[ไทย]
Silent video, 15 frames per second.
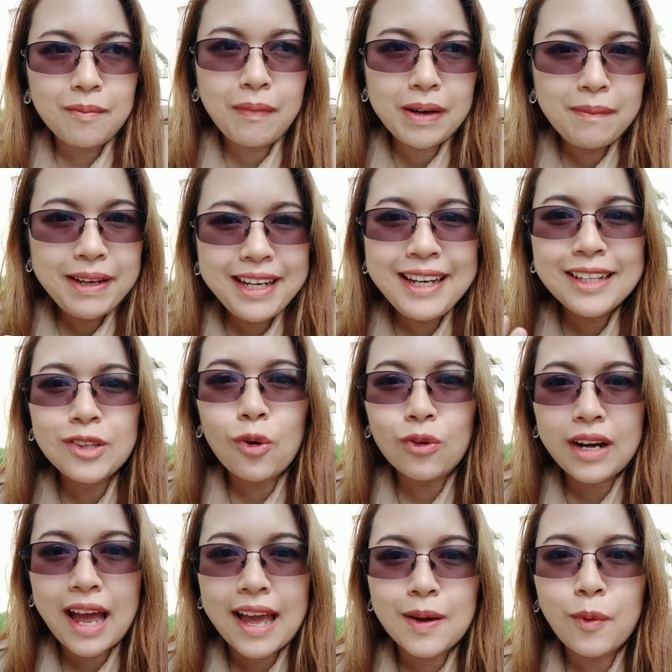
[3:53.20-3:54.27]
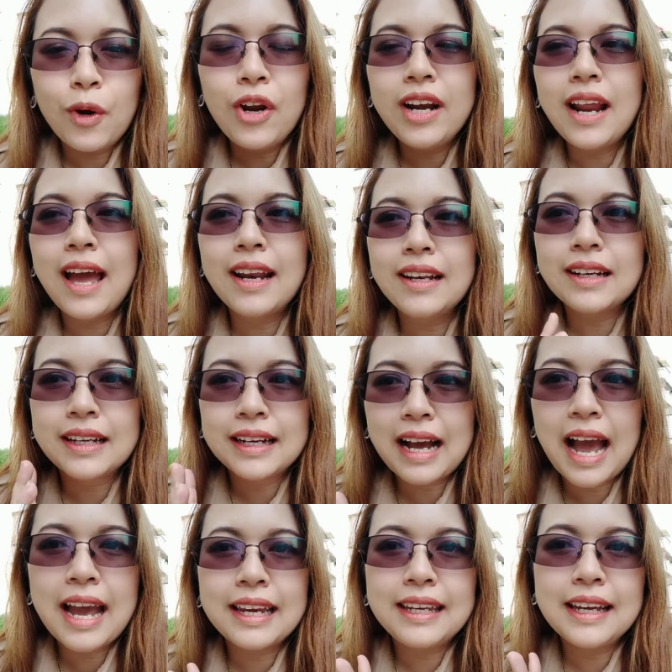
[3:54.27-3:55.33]
มันไม่ดีตรงไหนเพราะฉะนั้น
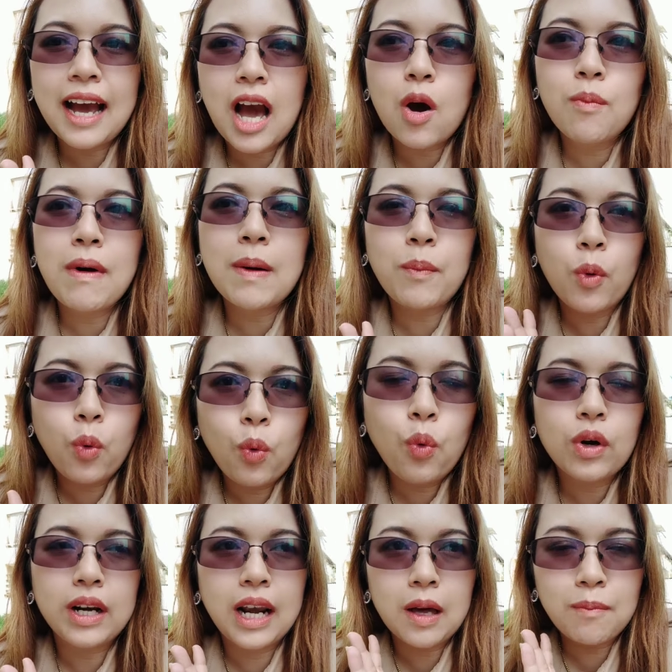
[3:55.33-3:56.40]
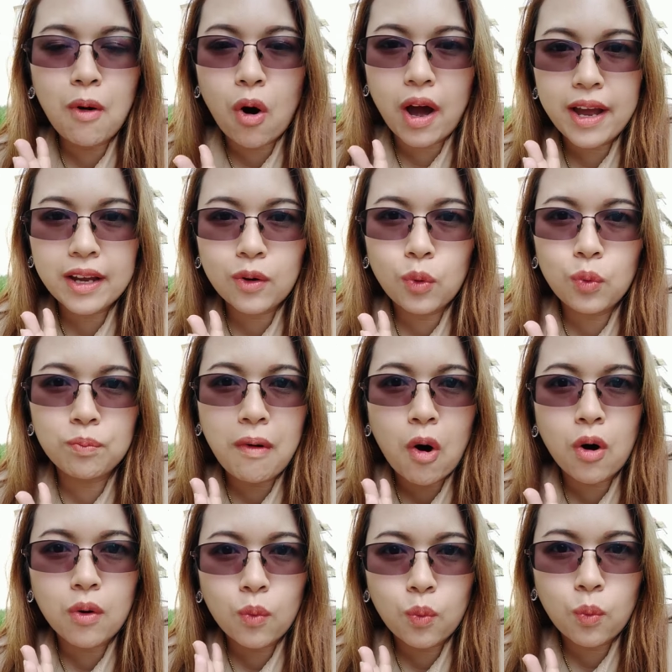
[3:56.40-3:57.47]
ใครที่เขามาพูดแล้วบอกให้บอ
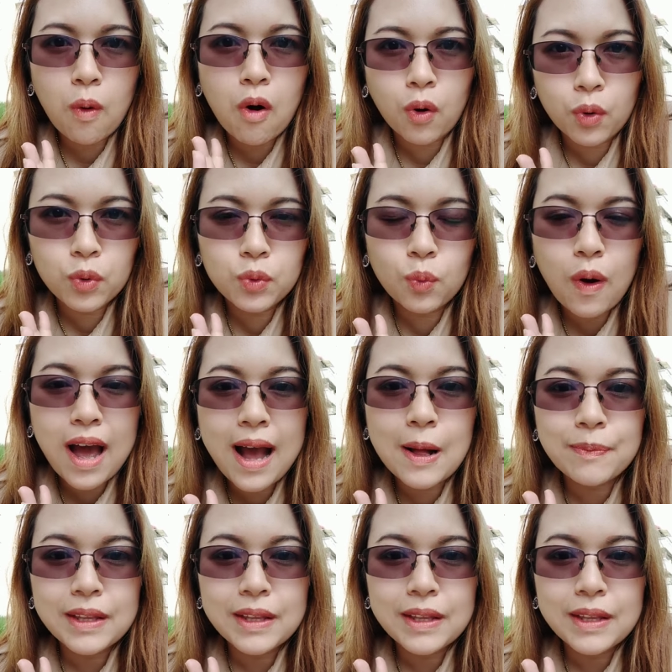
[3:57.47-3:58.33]
กบอกคุณว่า